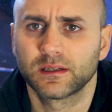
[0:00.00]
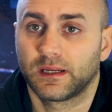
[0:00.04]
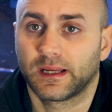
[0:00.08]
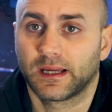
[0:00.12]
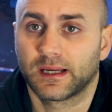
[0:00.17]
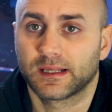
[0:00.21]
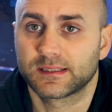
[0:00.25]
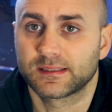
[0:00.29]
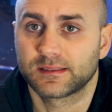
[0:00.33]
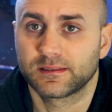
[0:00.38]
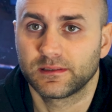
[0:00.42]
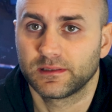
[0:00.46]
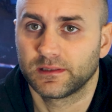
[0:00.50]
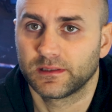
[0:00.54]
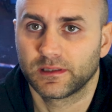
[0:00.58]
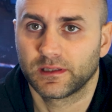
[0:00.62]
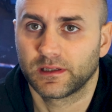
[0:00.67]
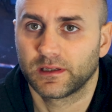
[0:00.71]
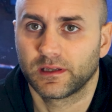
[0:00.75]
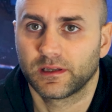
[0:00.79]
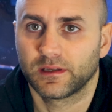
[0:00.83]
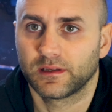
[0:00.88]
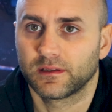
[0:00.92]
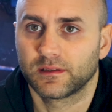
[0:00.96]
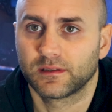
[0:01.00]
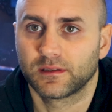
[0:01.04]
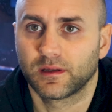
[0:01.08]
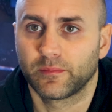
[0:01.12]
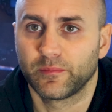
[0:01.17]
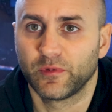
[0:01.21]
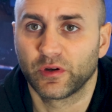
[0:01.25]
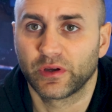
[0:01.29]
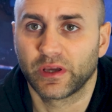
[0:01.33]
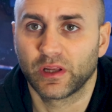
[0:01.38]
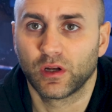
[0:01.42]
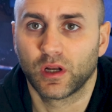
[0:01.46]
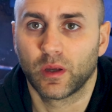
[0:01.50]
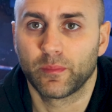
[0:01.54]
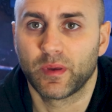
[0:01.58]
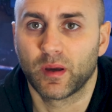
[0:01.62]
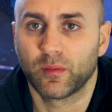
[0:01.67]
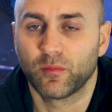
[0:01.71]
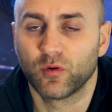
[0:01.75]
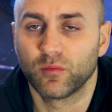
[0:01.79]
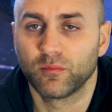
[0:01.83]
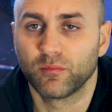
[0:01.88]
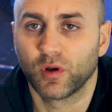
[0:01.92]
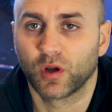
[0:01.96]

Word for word: Ragazzi, eh, a meno che non abbiamo un